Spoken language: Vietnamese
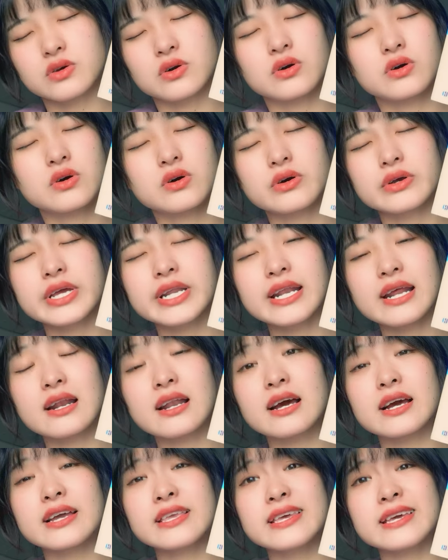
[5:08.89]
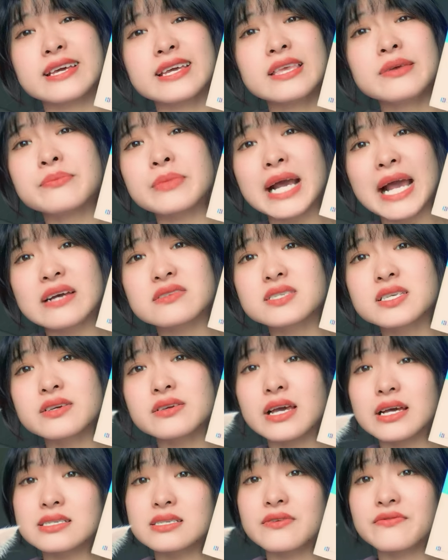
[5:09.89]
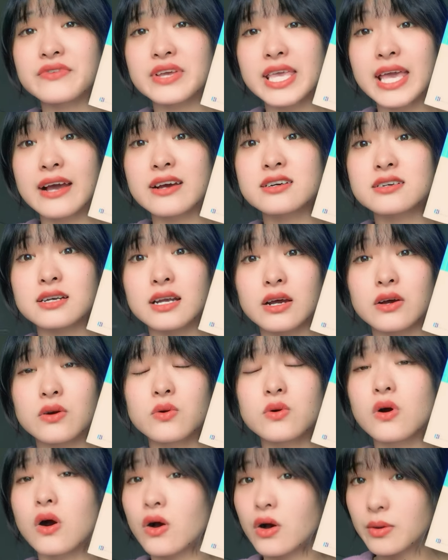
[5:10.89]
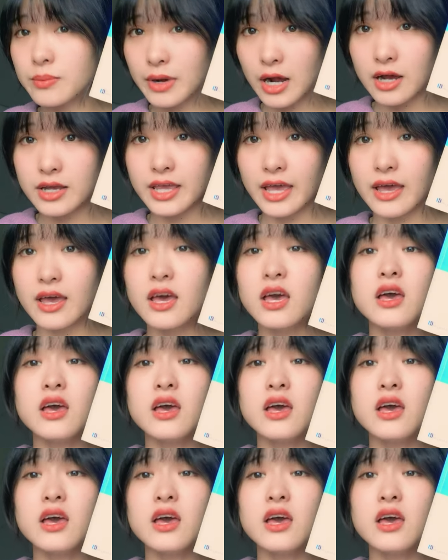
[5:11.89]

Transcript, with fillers: chỗ cái này là cái gì cái gì mà cao siêu vậy xong mẹ tra ngược lại google không có nha